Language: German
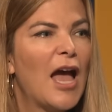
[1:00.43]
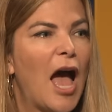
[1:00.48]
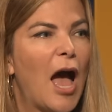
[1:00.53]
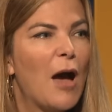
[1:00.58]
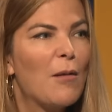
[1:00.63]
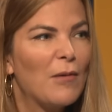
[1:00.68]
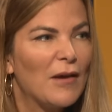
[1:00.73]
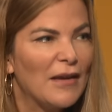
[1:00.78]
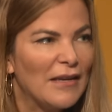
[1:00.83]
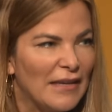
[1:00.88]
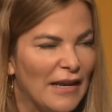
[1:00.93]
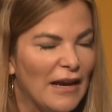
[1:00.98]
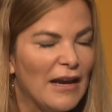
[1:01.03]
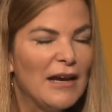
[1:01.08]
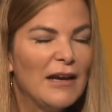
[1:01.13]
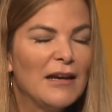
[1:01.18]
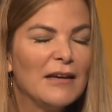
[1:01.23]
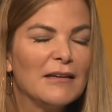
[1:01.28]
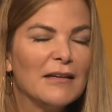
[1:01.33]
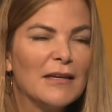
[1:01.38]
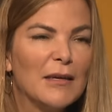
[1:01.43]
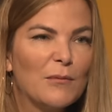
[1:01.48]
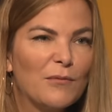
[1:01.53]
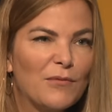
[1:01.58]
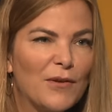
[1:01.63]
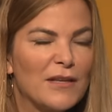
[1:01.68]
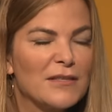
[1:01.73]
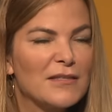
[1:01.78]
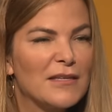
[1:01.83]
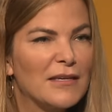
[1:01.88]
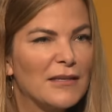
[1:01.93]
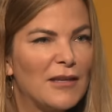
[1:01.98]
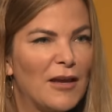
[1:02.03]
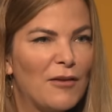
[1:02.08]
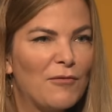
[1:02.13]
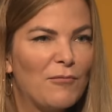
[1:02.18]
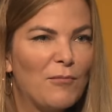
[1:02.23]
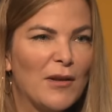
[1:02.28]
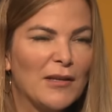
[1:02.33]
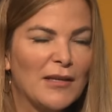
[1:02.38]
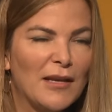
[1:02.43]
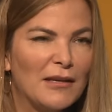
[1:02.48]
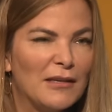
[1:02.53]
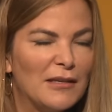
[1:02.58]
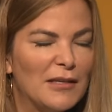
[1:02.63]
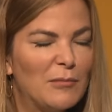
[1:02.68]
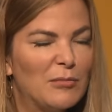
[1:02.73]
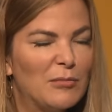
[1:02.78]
Aber ja, im Fernsehen darf man keine